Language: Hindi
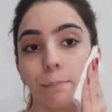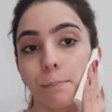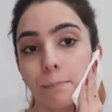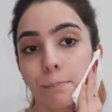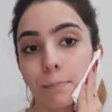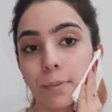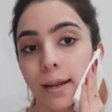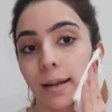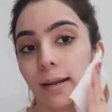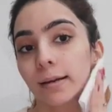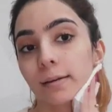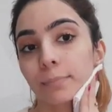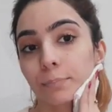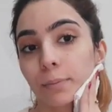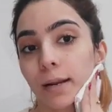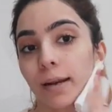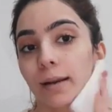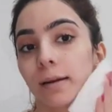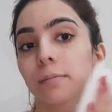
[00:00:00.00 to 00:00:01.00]
पैट
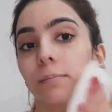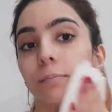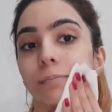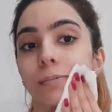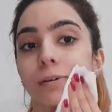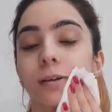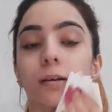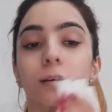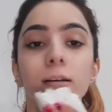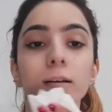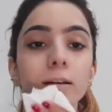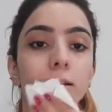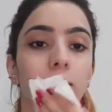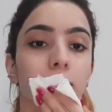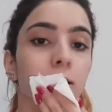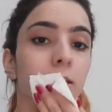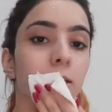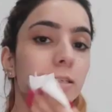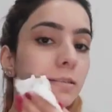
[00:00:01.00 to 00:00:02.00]
पैट
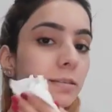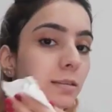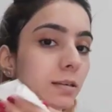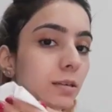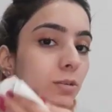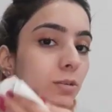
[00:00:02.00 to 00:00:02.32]
करके इस तरह